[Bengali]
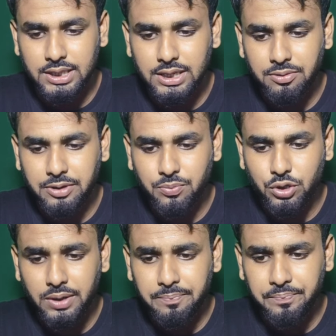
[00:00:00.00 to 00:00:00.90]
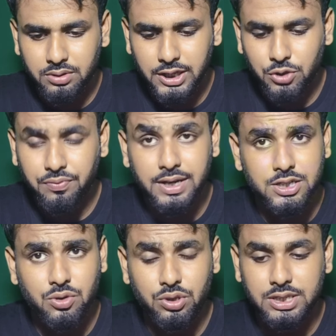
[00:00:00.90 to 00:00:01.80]
দিয়ে দেওয়ার পরে একটু
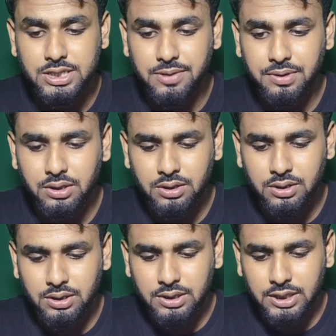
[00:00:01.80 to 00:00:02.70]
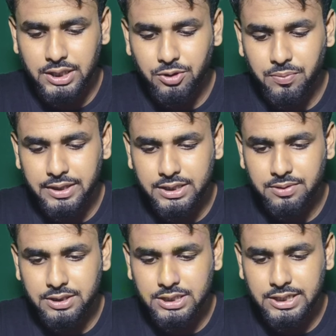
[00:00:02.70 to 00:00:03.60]
ফাস্ট করে দিচ্ছি আমি দেওয়ার পর দেখতে
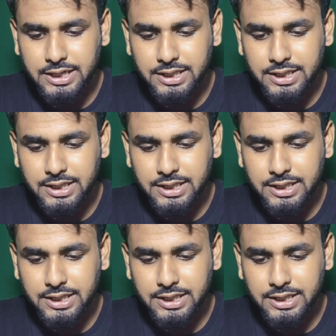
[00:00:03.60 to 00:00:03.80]
পাচ্ছেন যে এখান